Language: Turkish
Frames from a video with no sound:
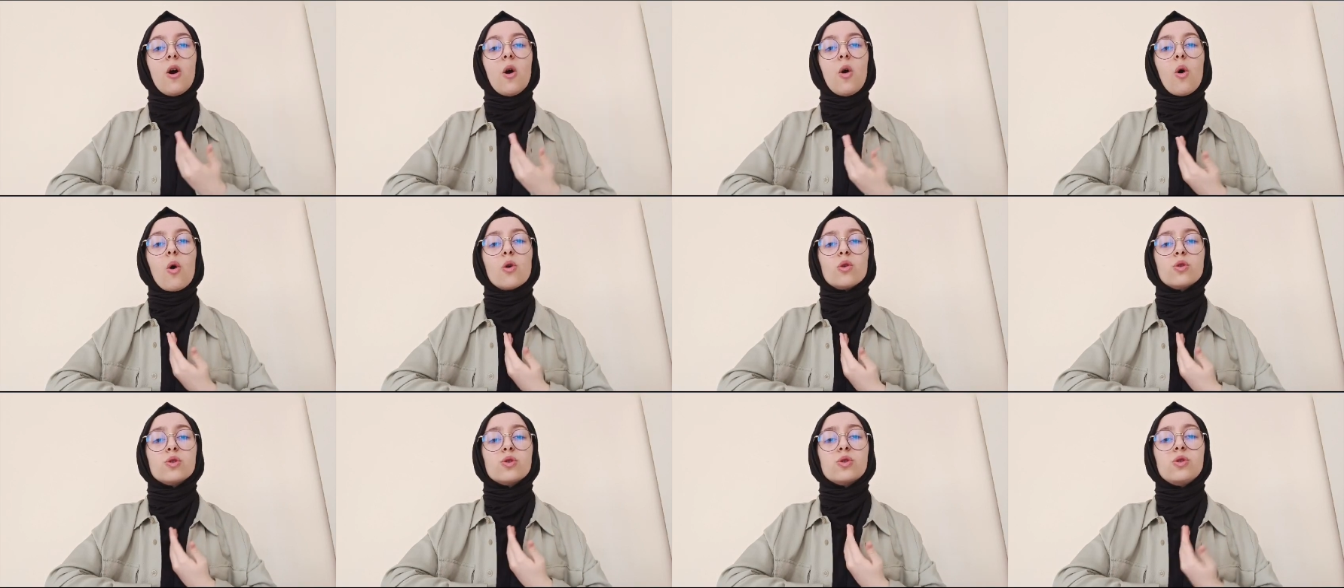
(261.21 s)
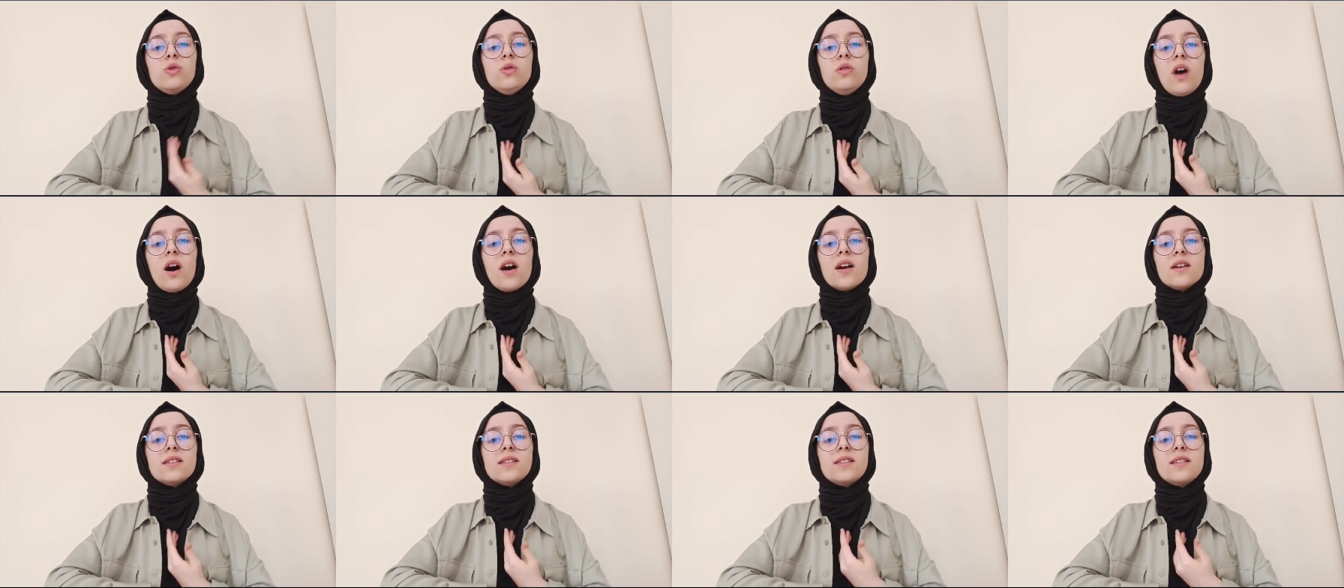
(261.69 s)
Olsun
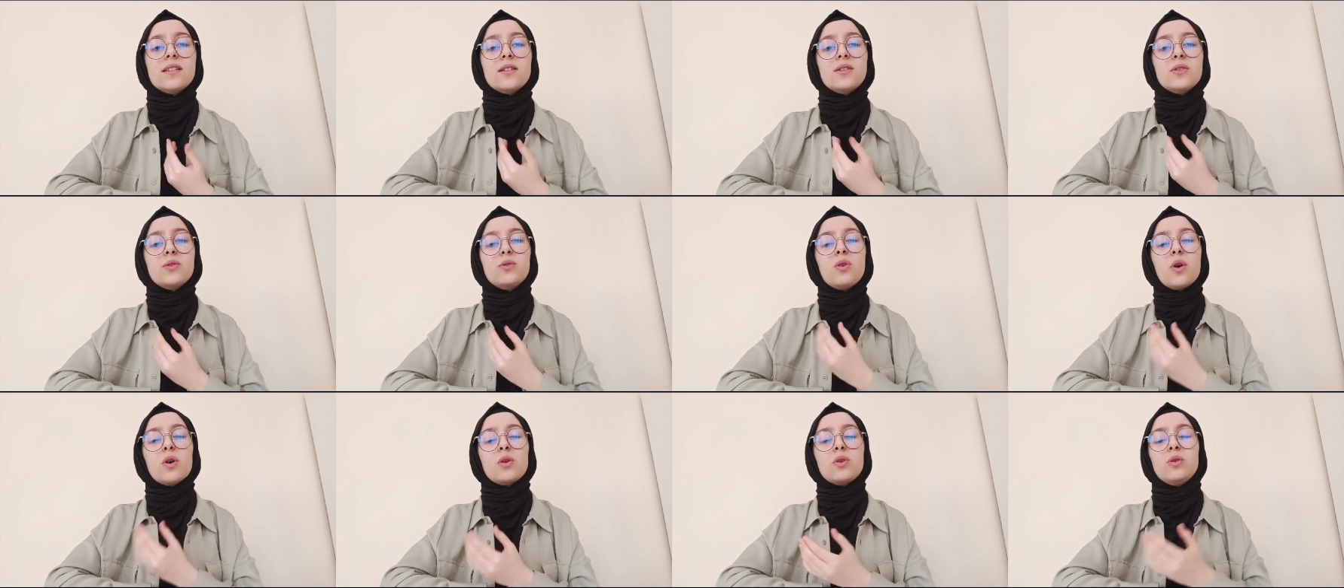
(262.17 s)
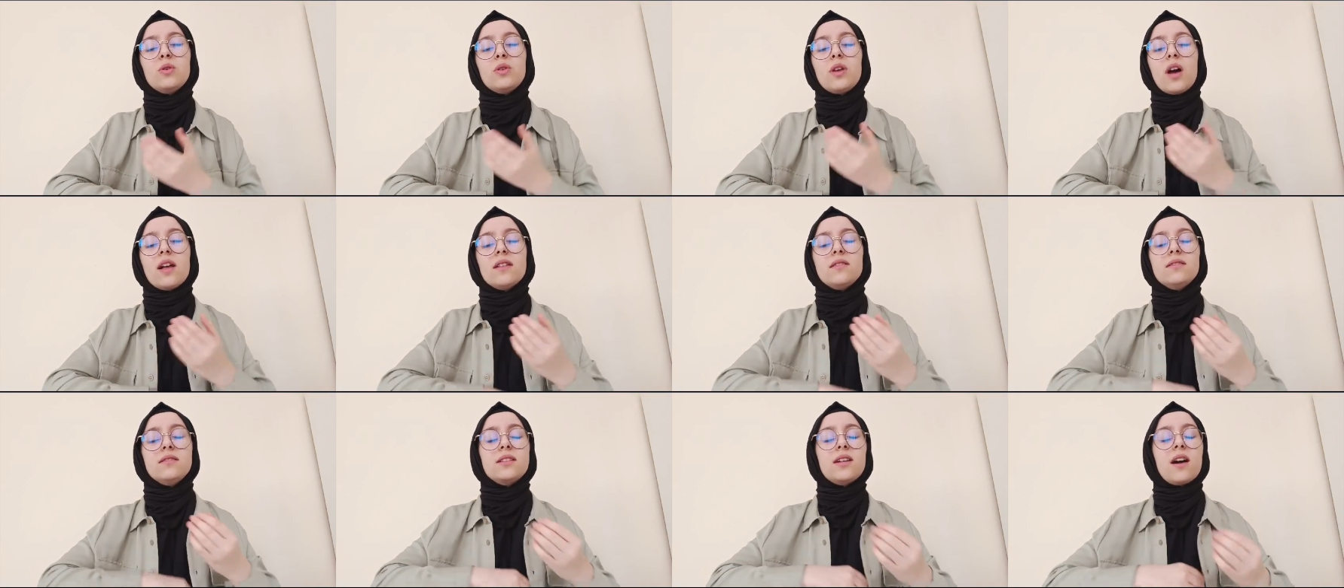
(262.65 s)
artık
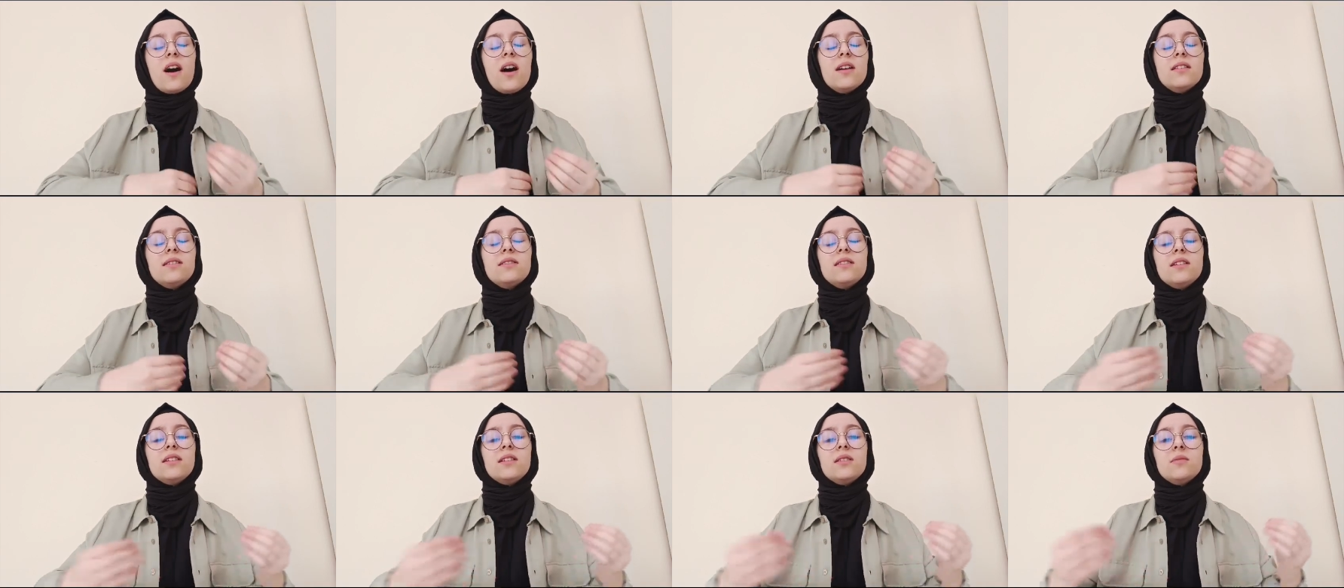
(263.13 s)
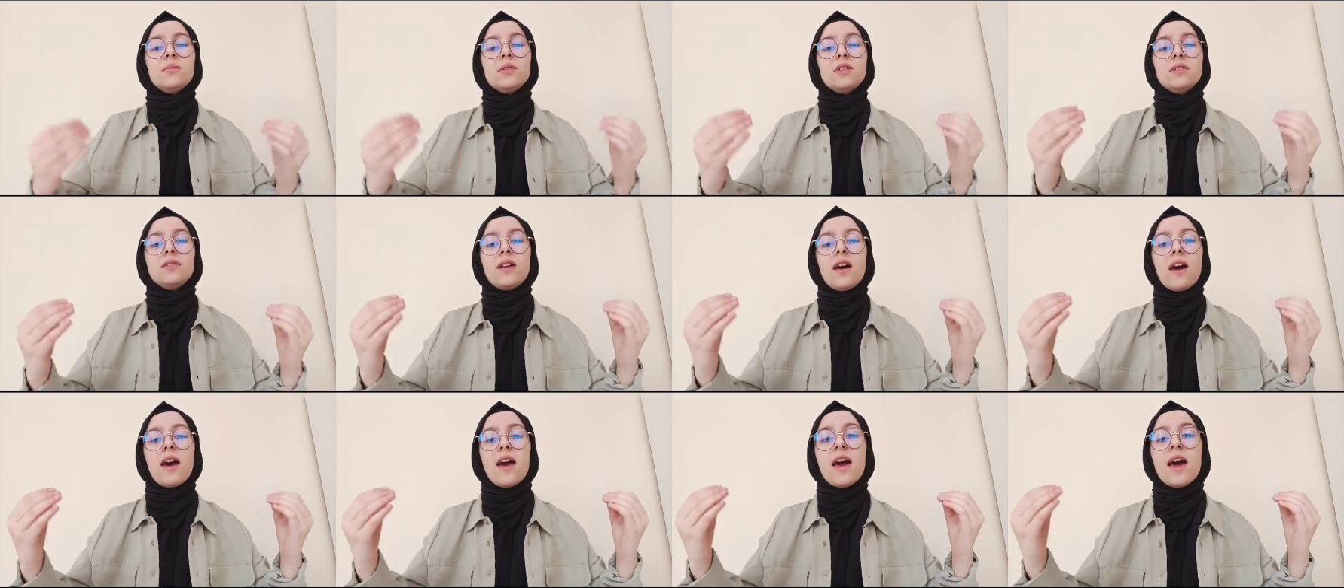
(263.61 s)
dökülen
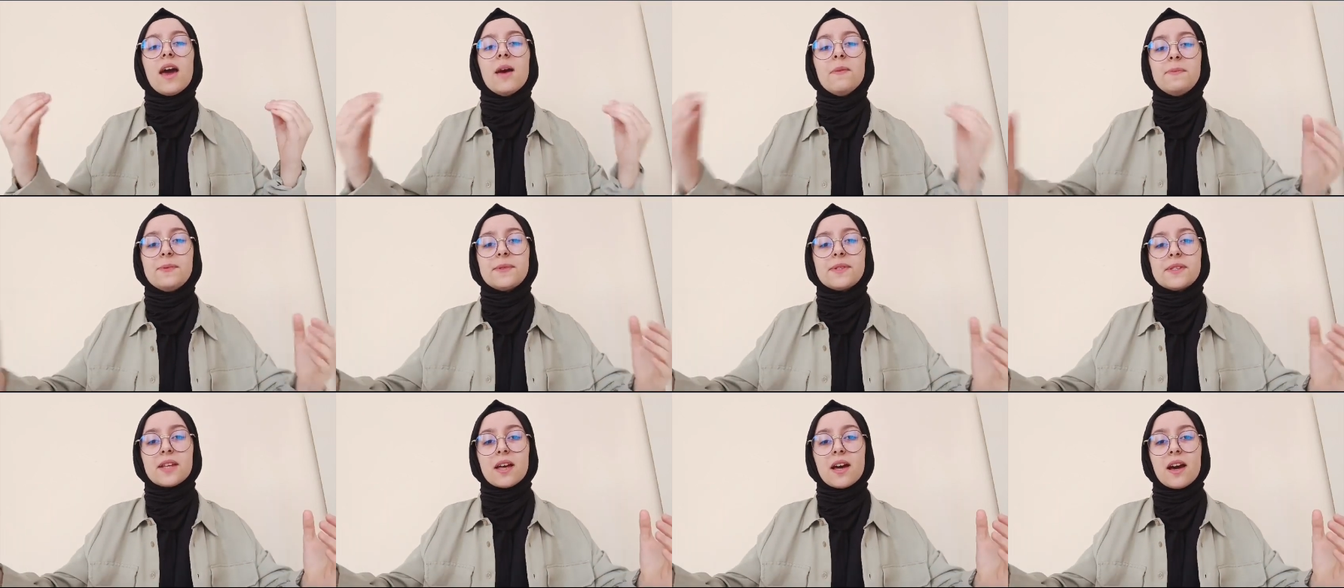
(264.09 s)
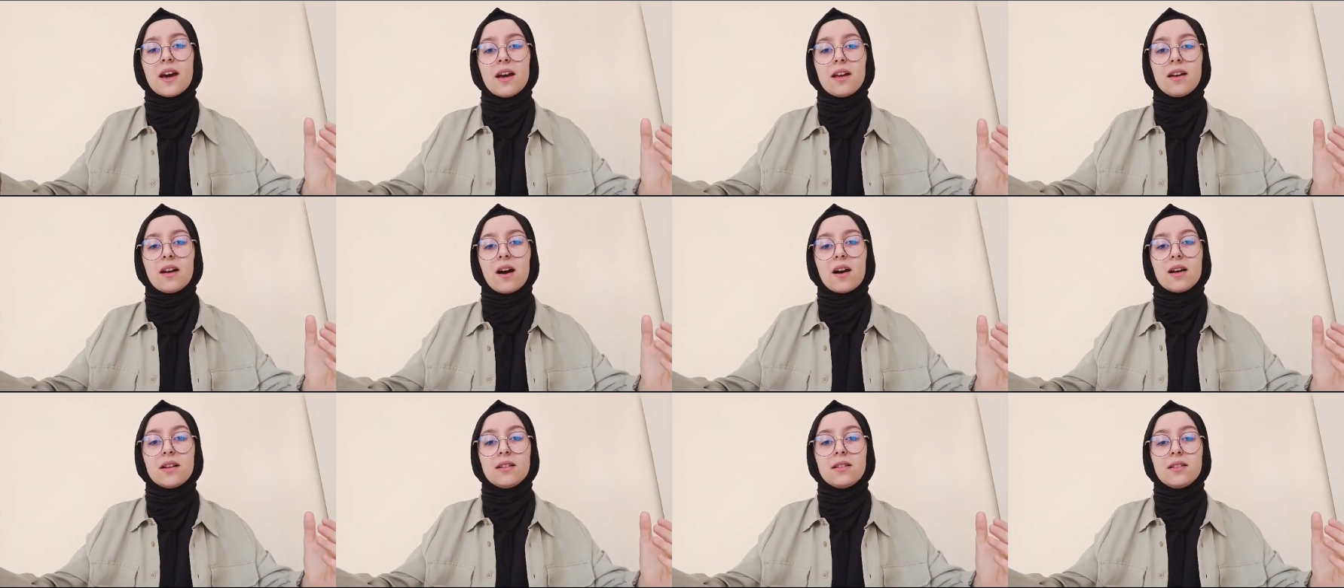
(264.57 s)
kanlarımın hepsi
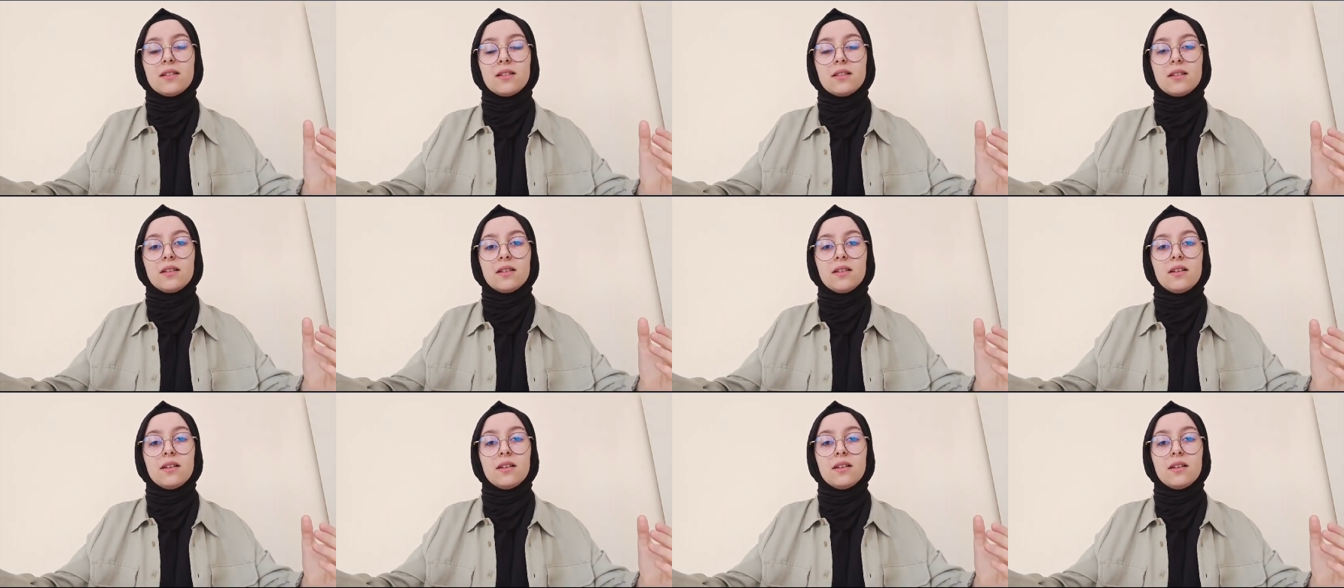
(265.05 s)
helal.